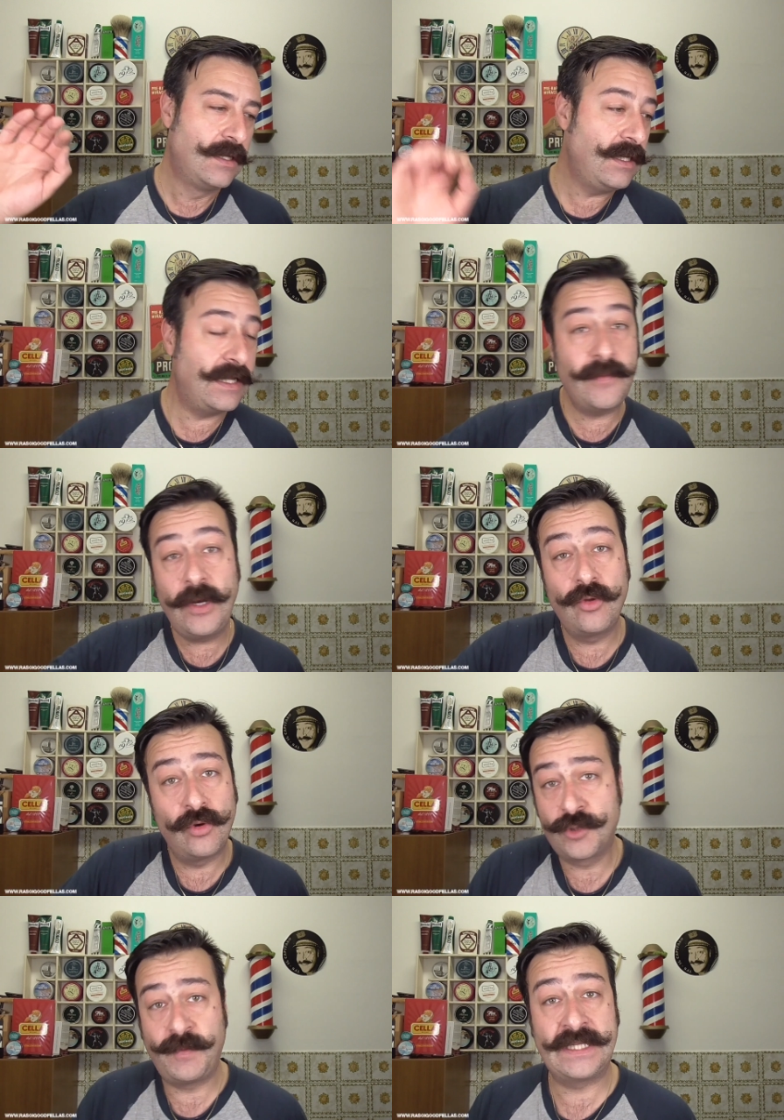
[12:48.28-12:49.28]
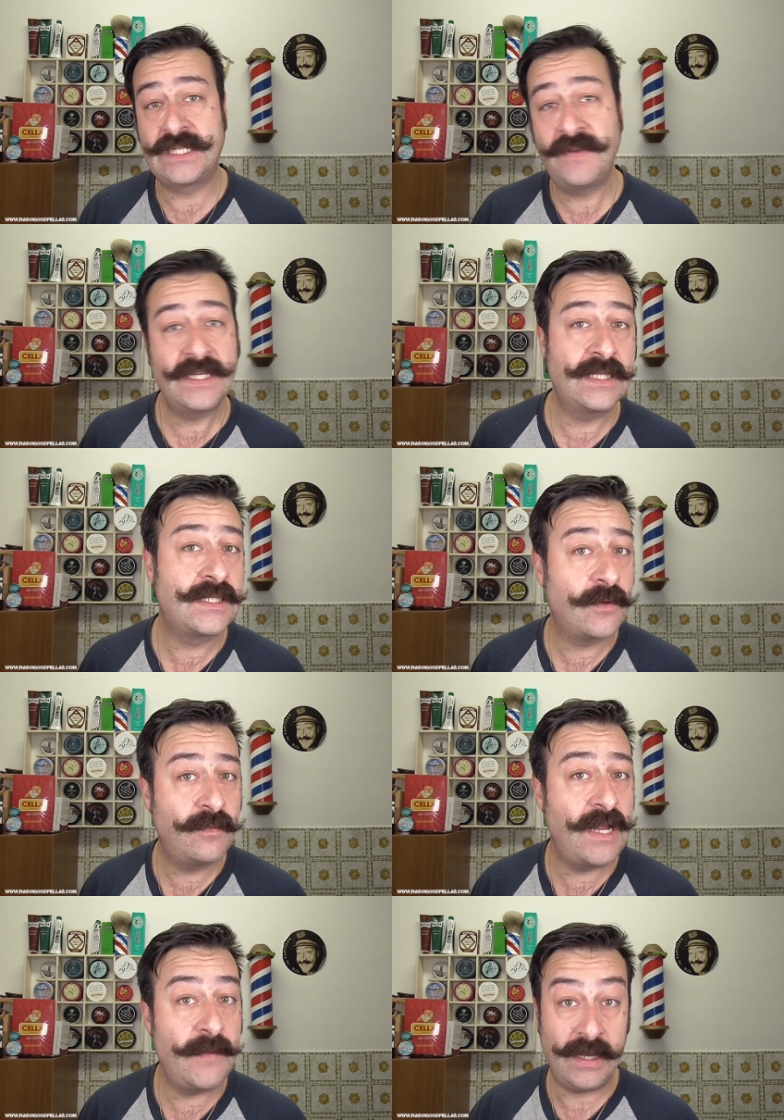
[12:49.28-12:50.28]
Il capello te lo spazza via senza
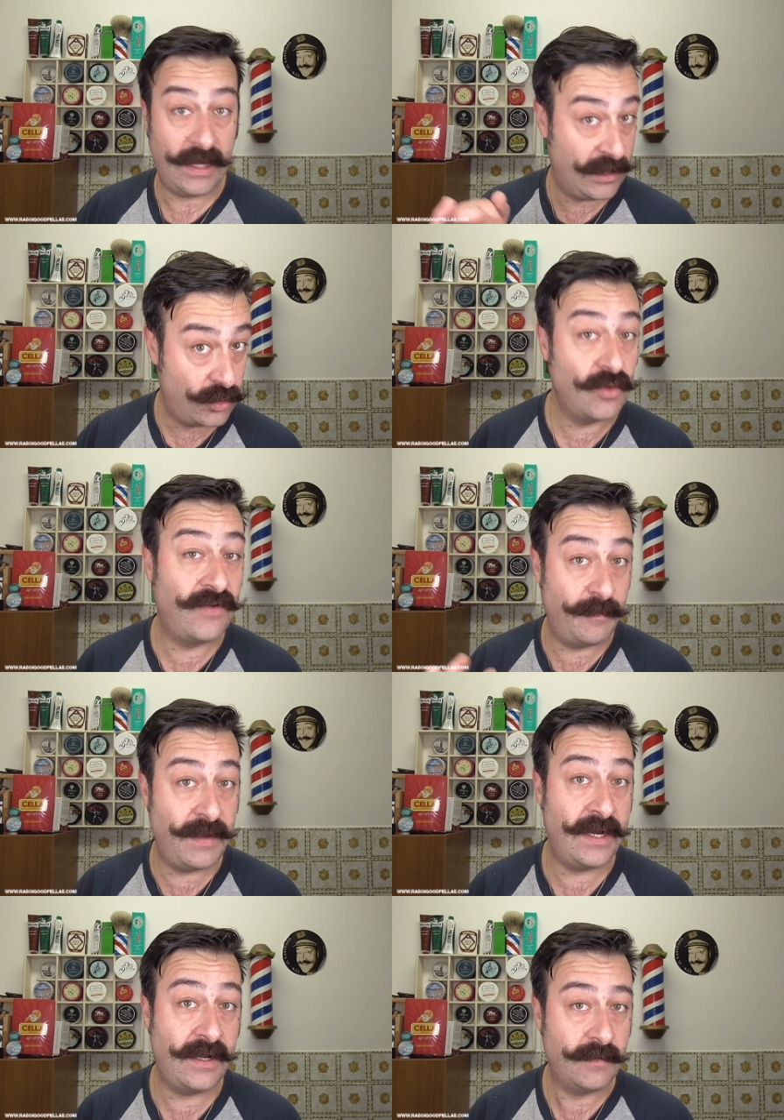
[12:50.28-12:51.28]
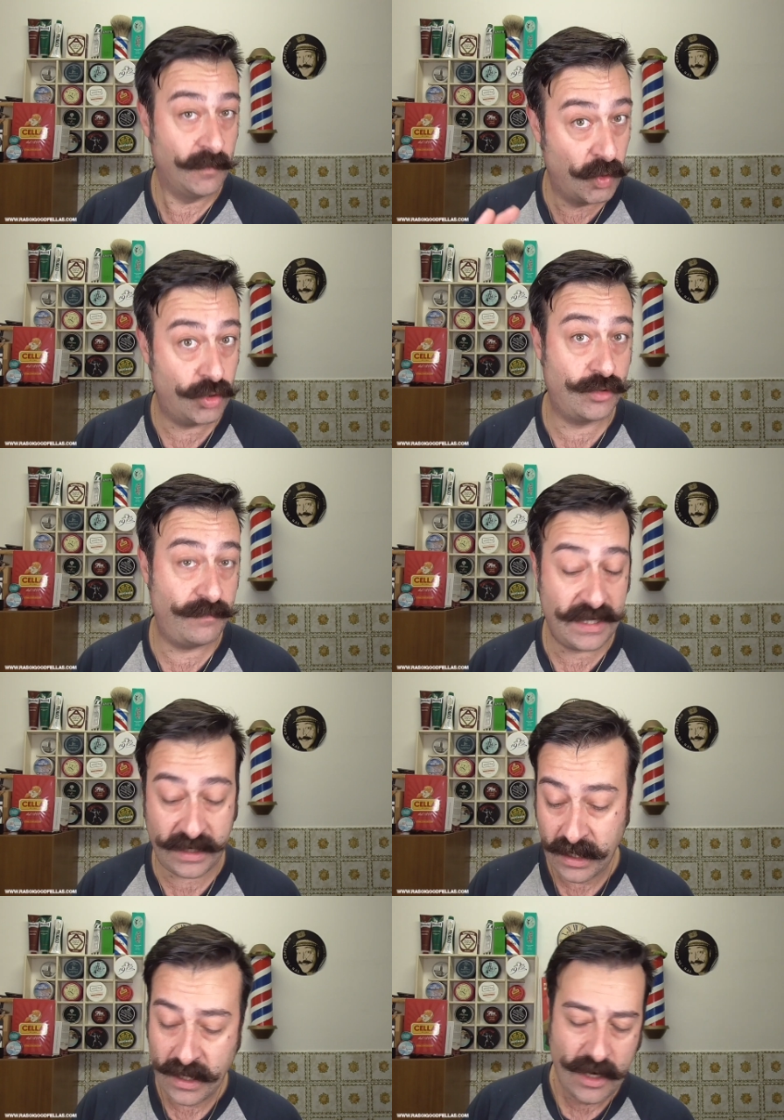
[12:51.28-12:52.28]
problemi e te lo fa bene, molto bene.